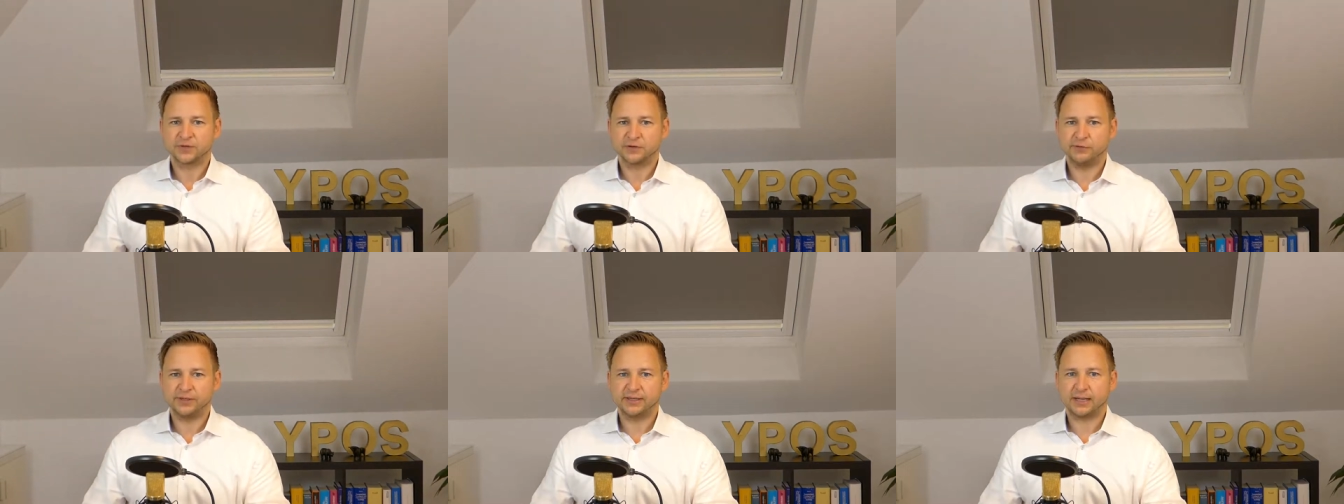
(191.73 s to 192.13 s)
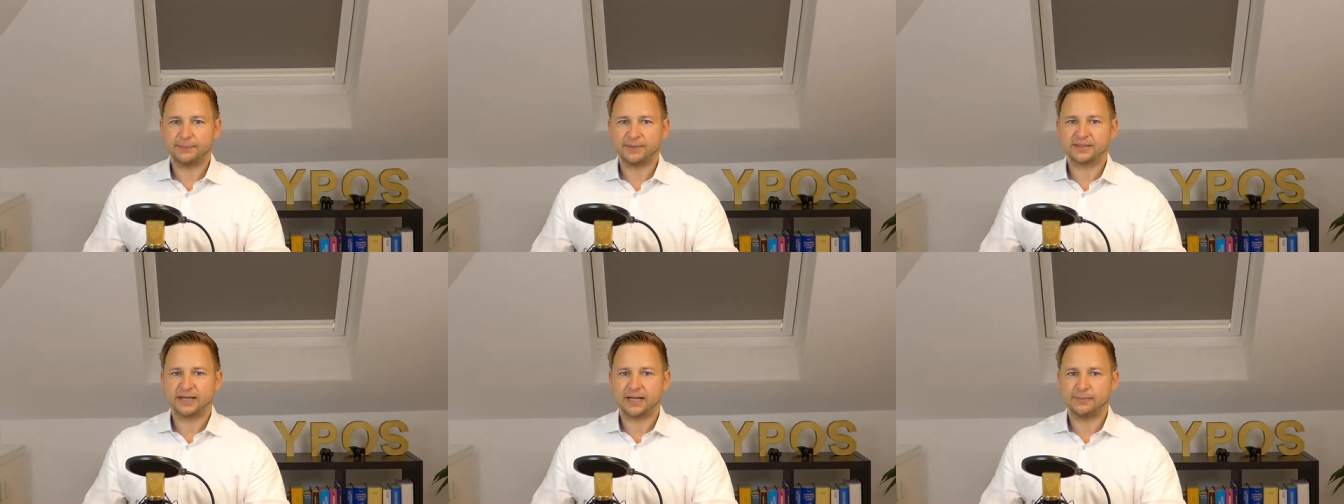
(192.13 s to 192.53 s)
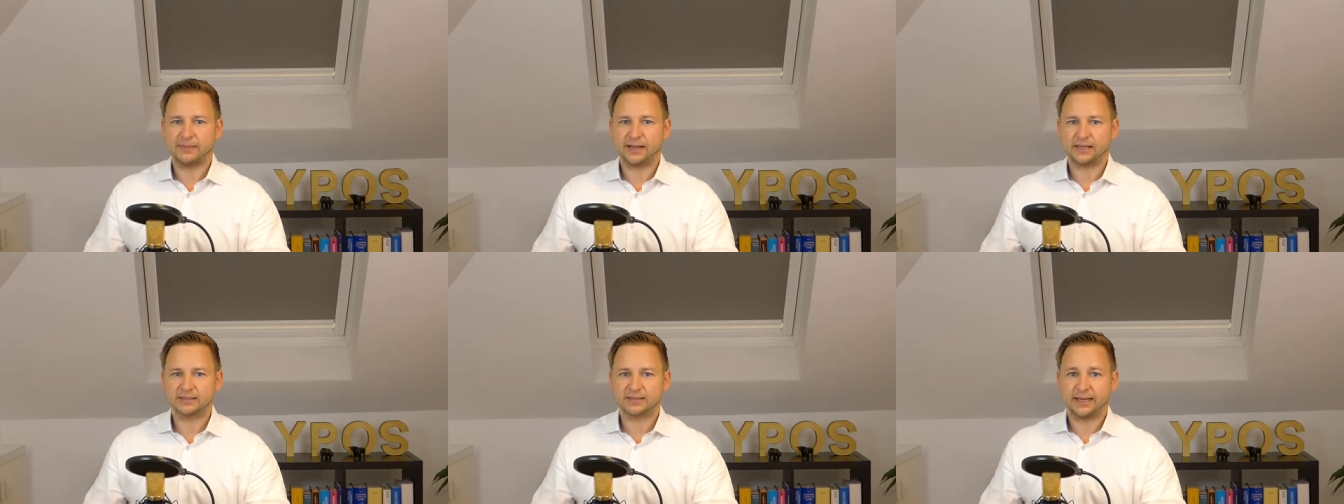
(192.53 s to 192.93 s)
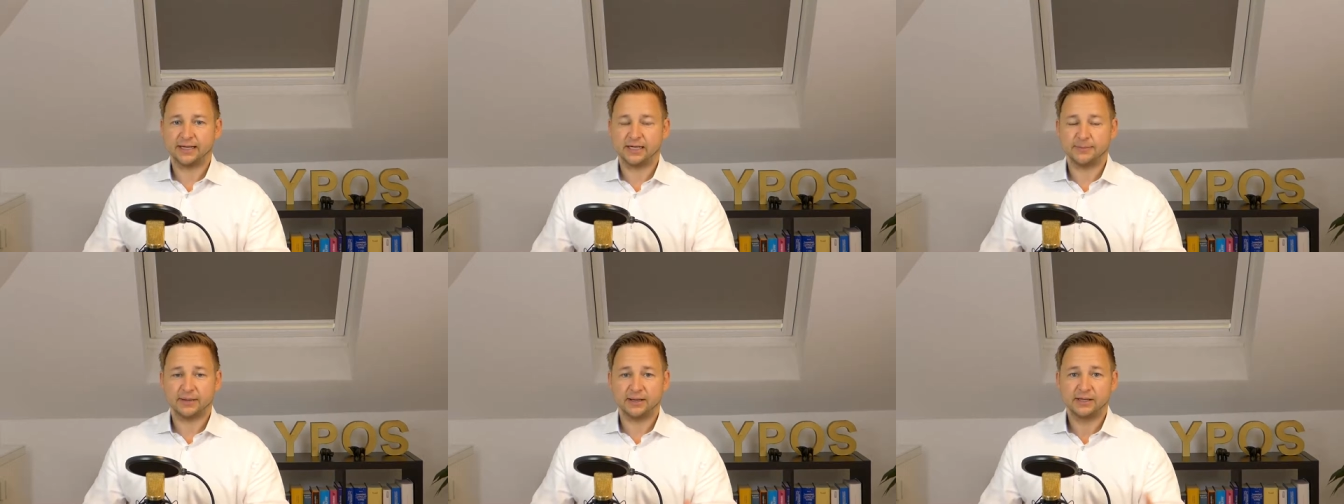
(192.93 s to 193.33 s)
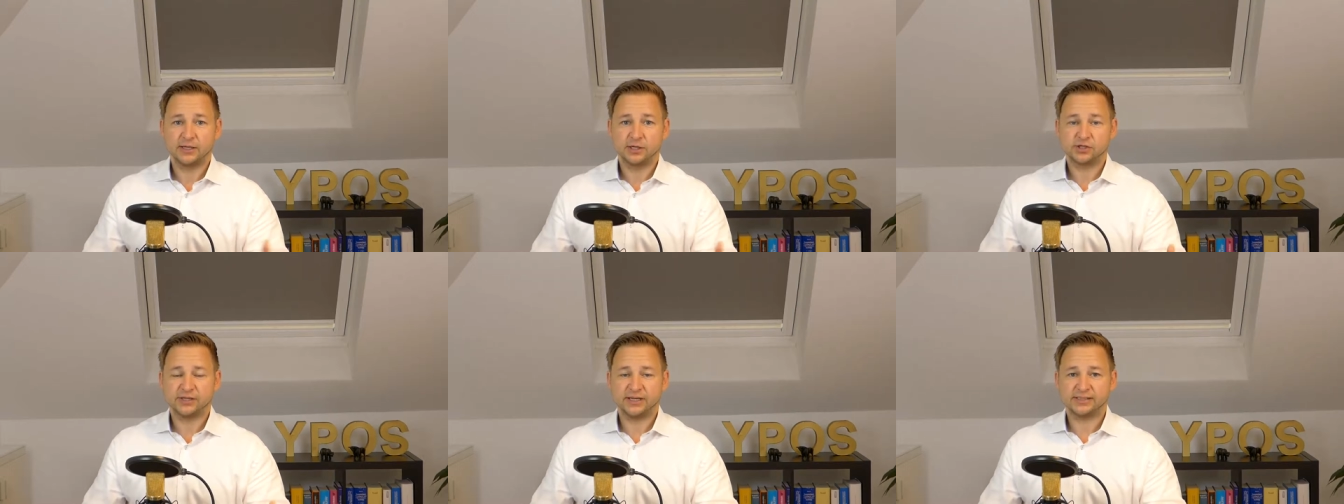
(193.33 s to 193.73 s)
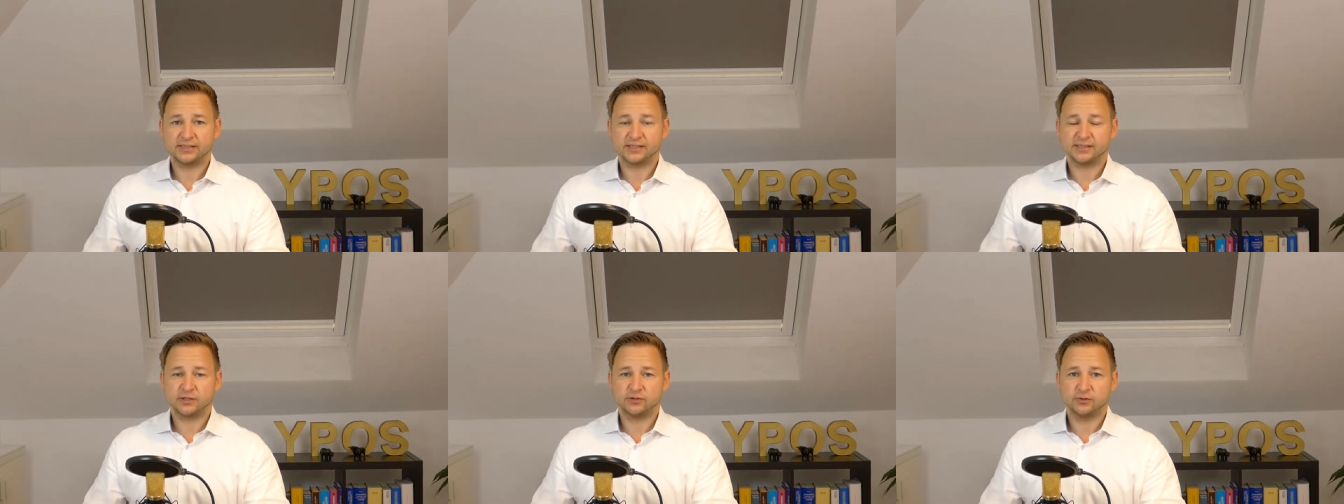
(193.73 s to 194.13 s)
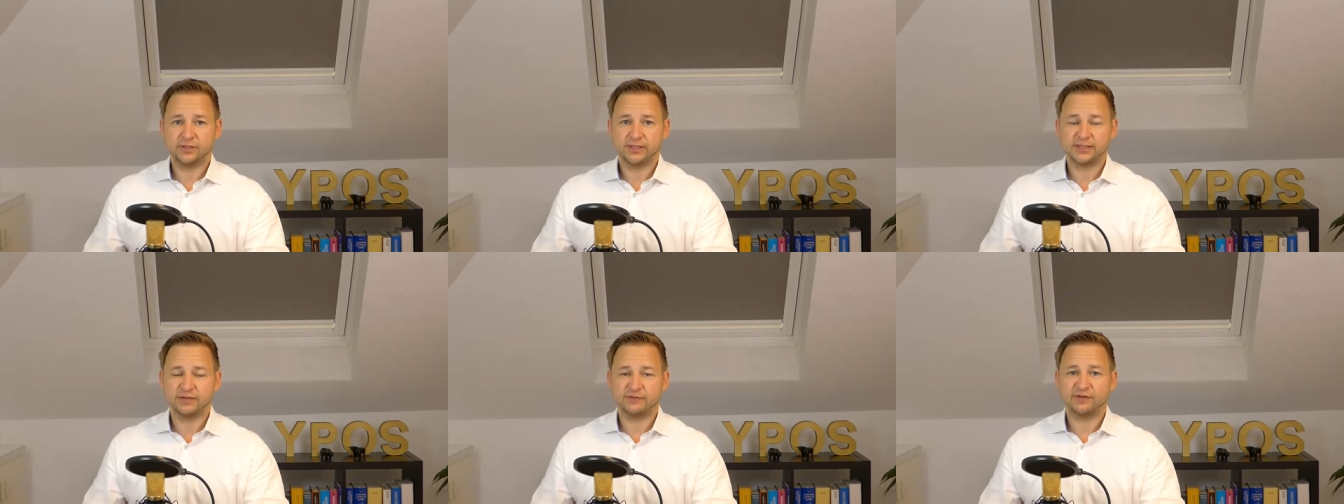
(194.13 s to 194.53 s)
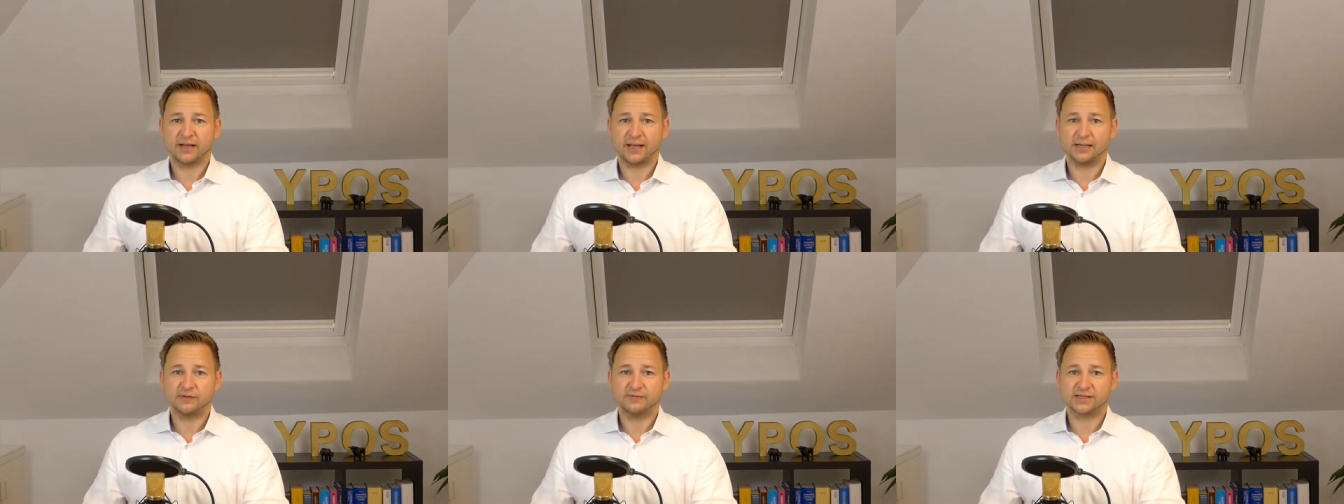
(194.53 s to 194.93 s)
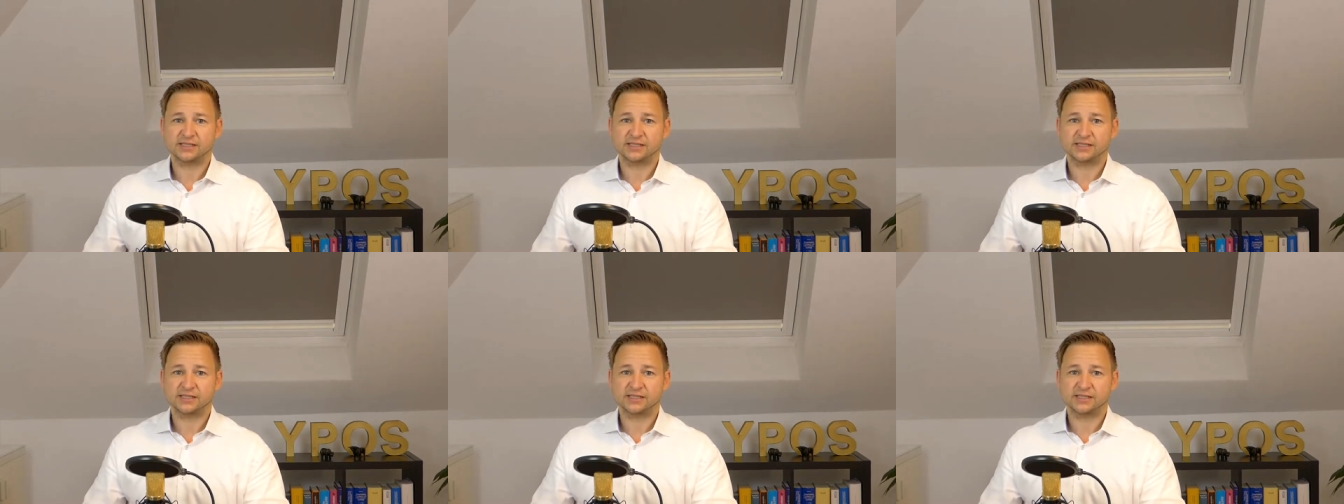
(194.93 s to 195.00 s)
für die Kapitalmarktteilnehmer stellt sich natürlich die Frage,